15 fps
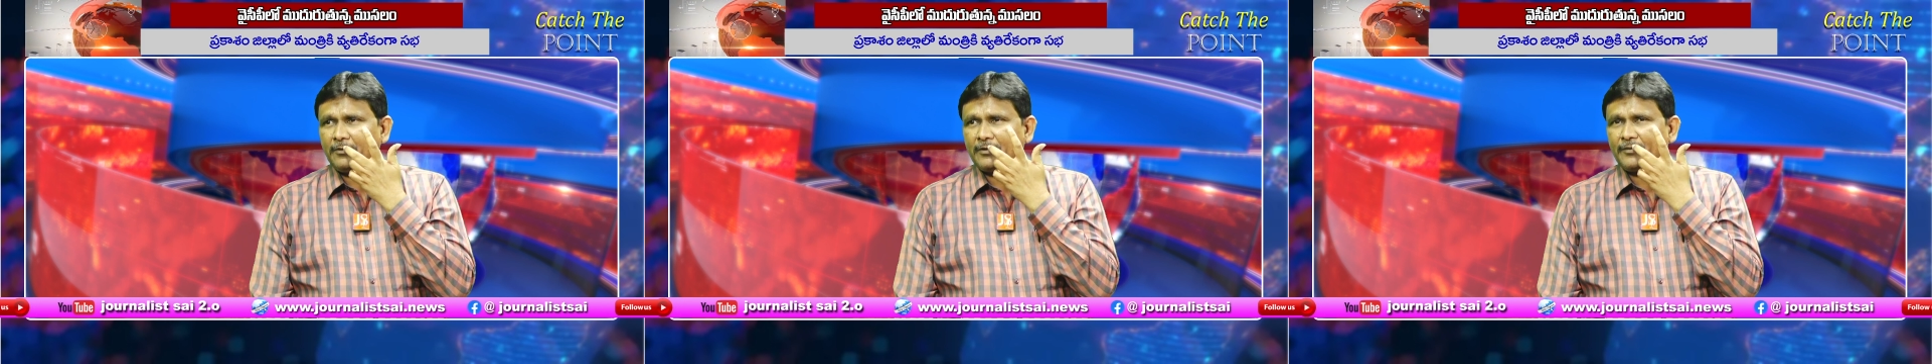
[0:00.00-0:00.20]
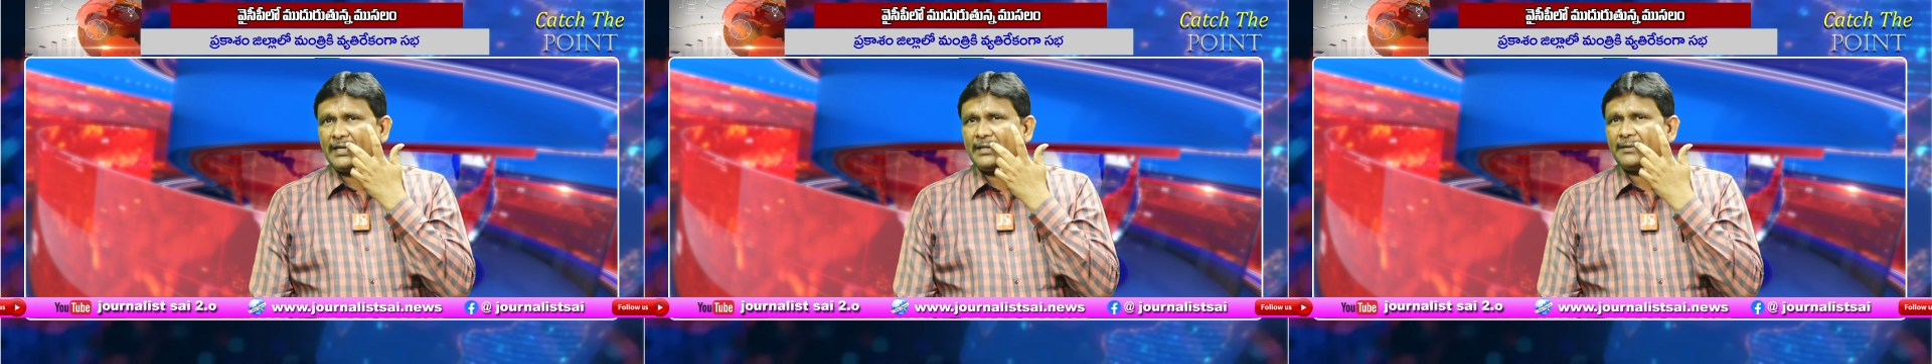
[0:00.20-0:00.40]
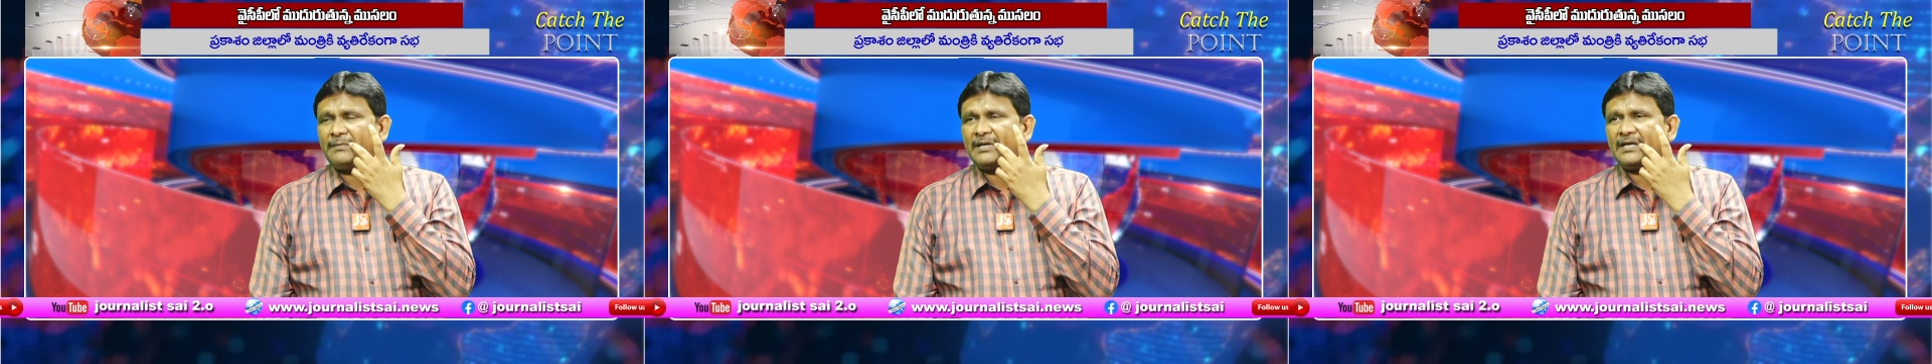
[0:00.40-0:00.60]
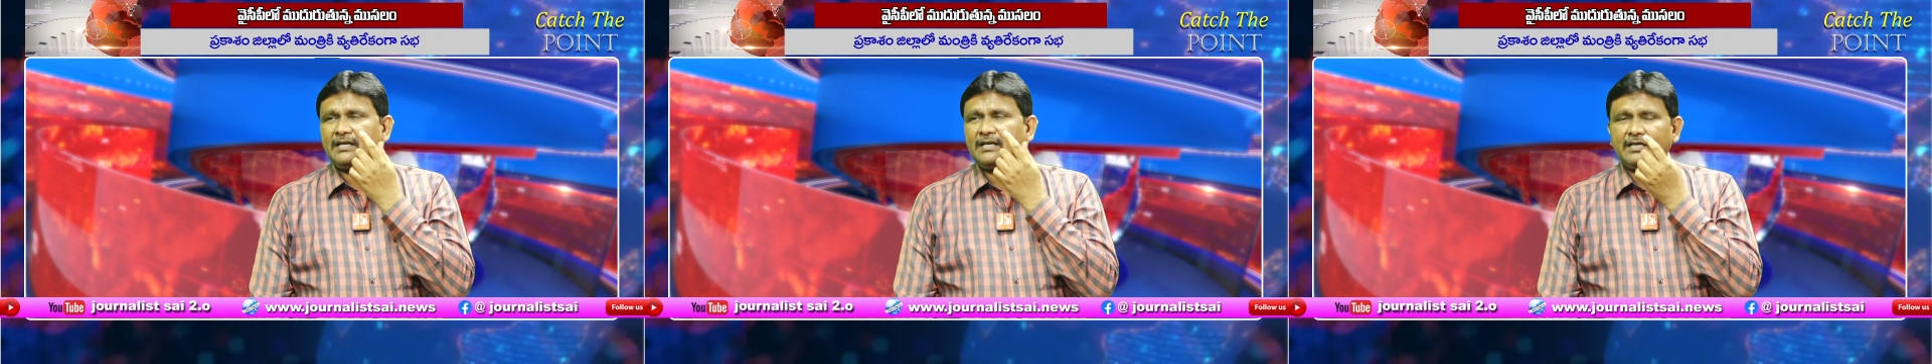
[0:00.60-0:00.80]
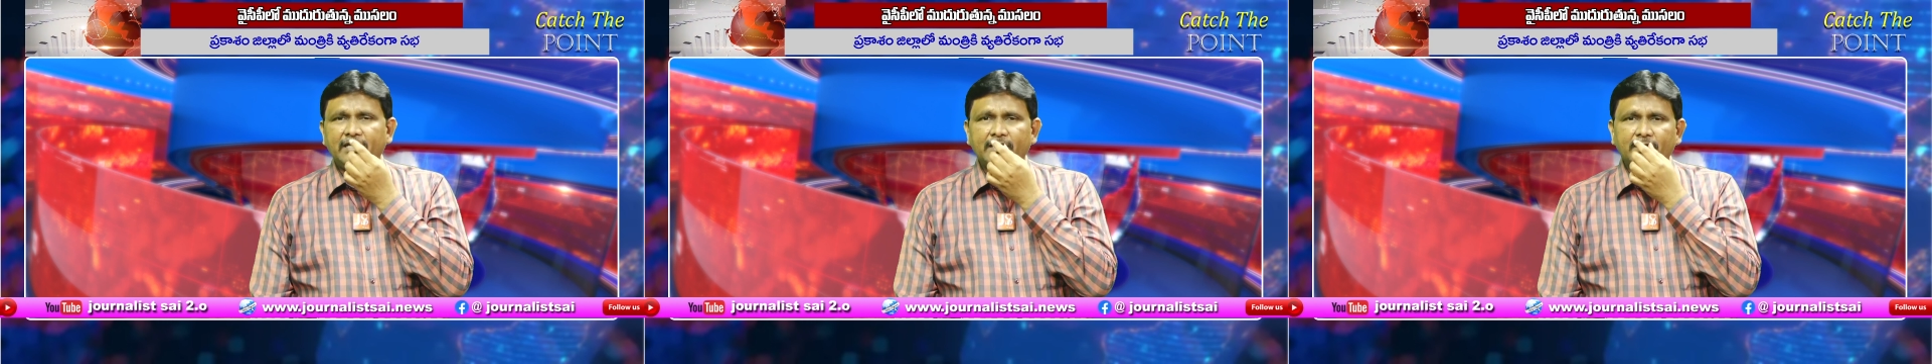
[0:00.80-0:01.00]
ఒకవేళ
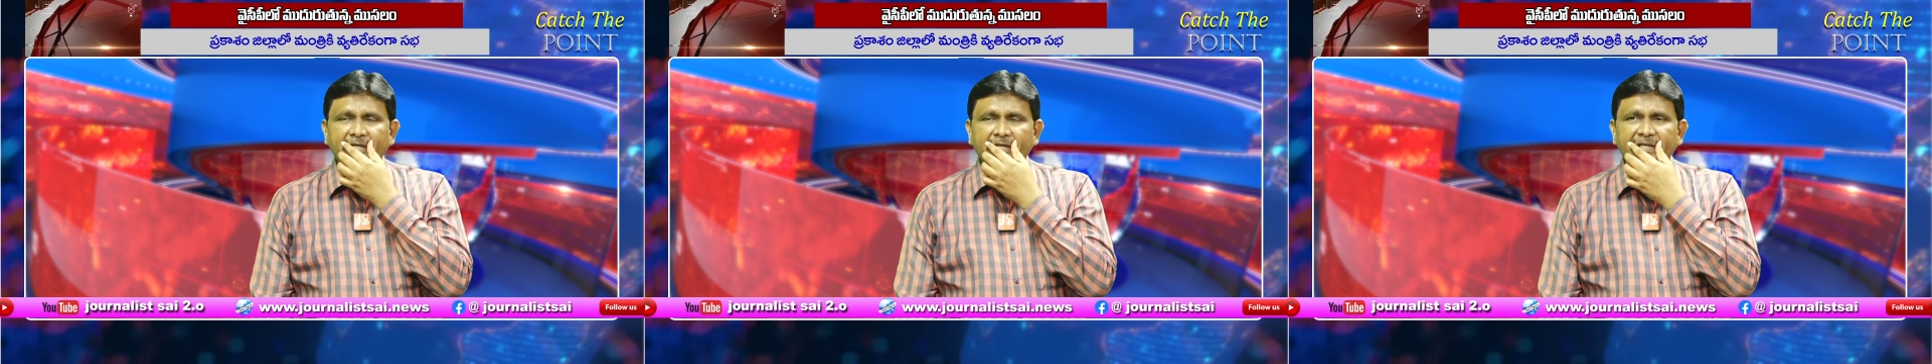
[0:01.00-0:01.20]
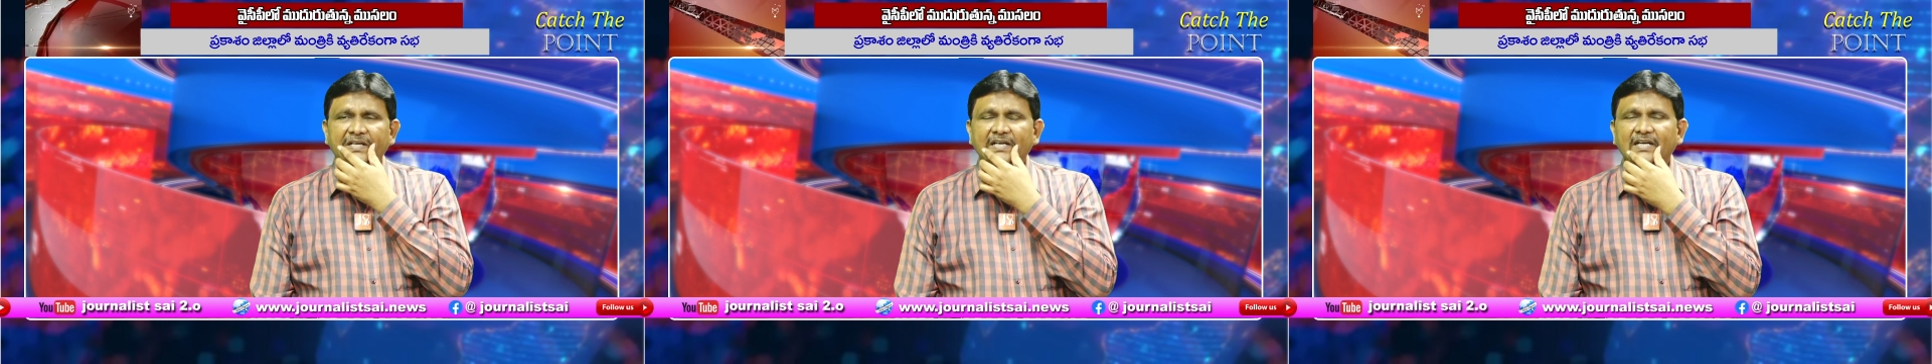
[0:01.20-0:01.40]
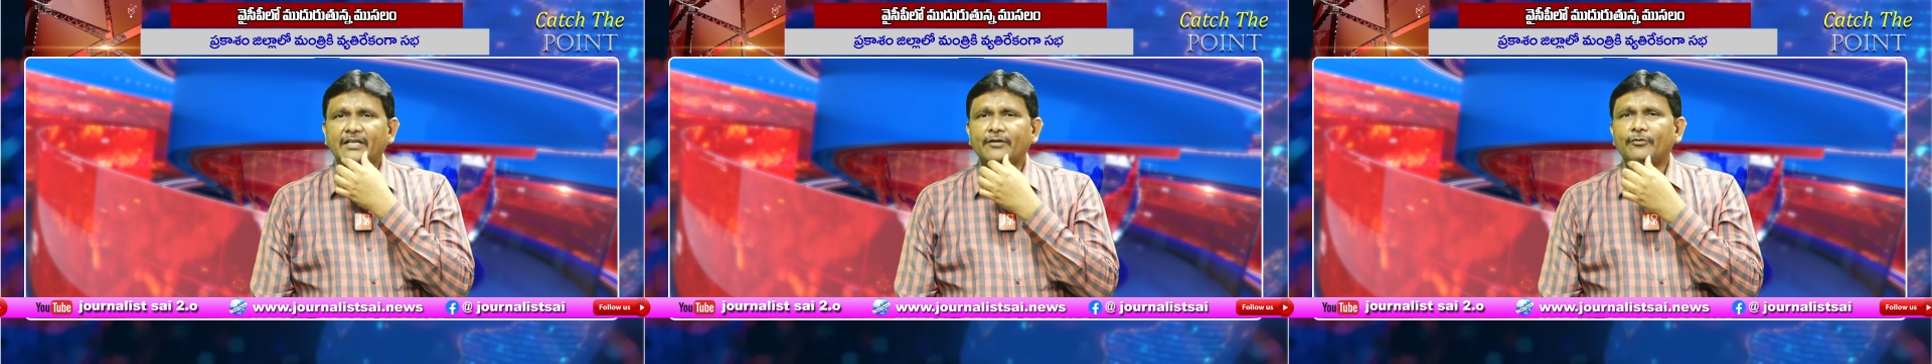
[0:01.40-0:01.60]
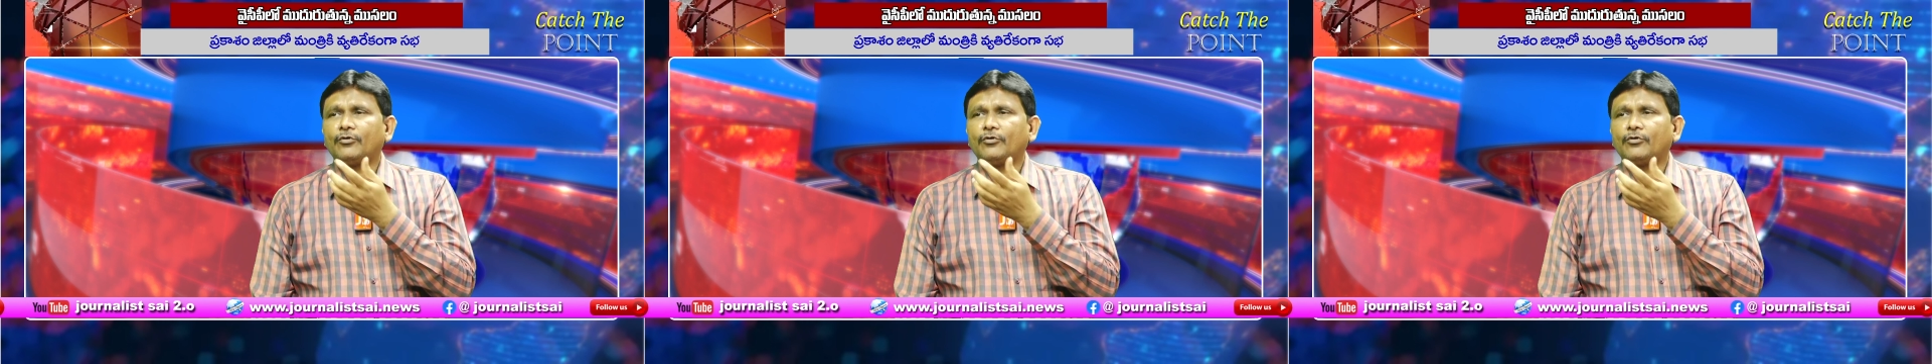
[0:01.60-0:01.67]
మండల నాయకులు వీడికంటే